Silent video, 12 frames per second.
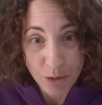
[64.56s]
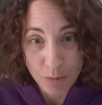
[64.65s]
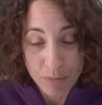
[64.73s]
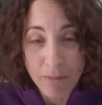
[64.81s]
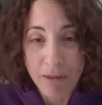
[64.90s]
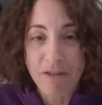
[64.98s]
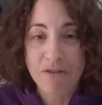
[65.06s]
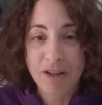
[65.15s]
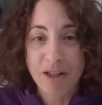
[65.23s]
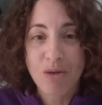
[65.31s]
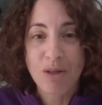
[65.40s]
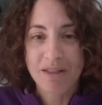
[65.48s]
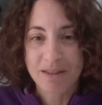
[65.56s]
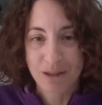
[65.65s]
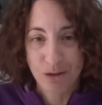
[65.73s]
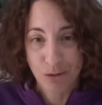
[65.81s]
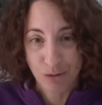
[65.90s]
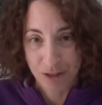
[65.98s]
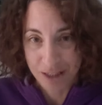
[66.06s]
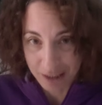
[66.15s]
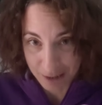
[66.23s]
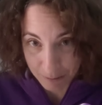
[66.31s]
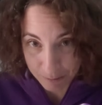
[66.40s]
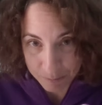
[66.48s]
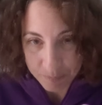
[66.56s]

di un papà affetto da schizofrenia.